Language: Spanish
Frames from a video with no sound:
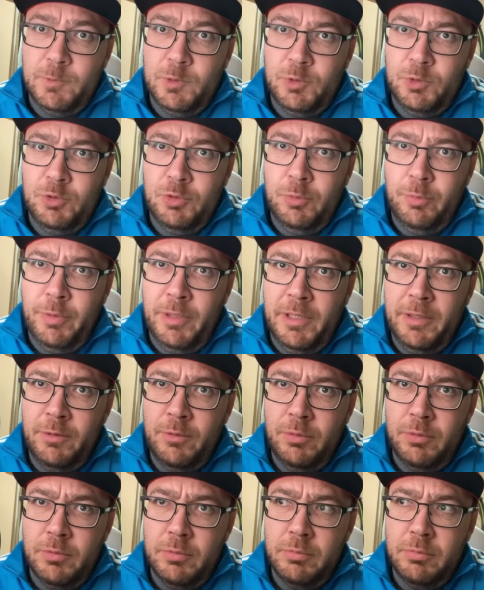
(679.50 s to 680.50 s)
Super
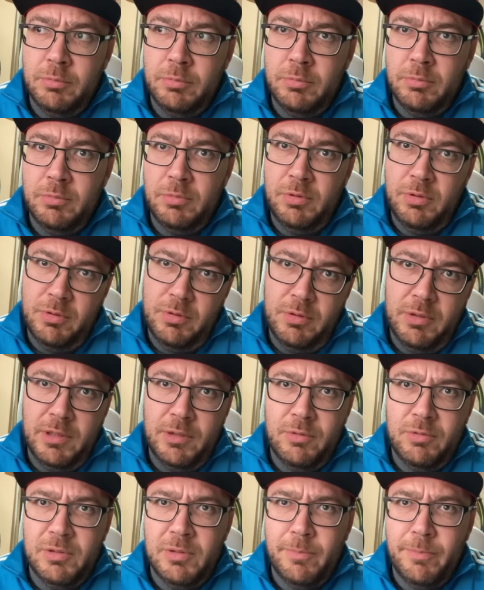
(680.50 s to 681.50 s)
enduro. Yo creo que
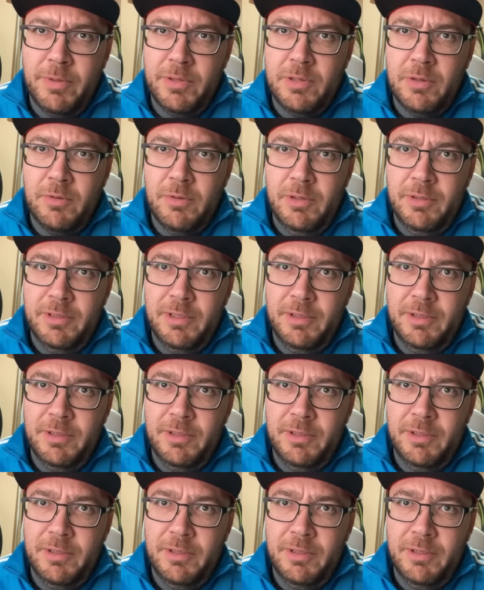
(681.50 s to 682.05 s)
estos han pasado con el